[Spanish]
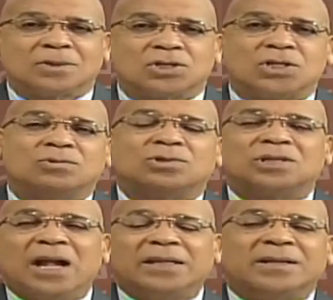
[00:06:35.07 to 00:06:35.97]
Si
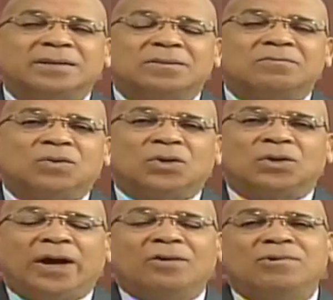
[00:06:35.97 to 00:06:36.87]
usted
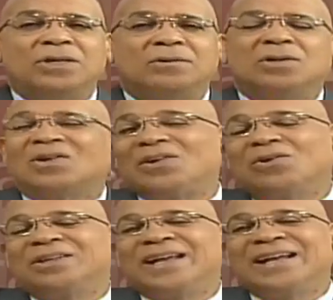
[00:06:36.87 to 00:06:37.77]
es un individuo que
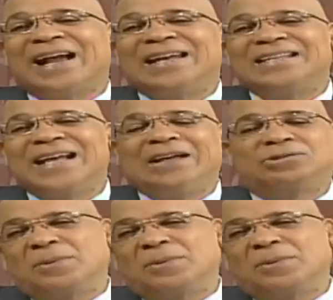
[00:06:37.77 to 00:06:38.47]
no tiene calidad,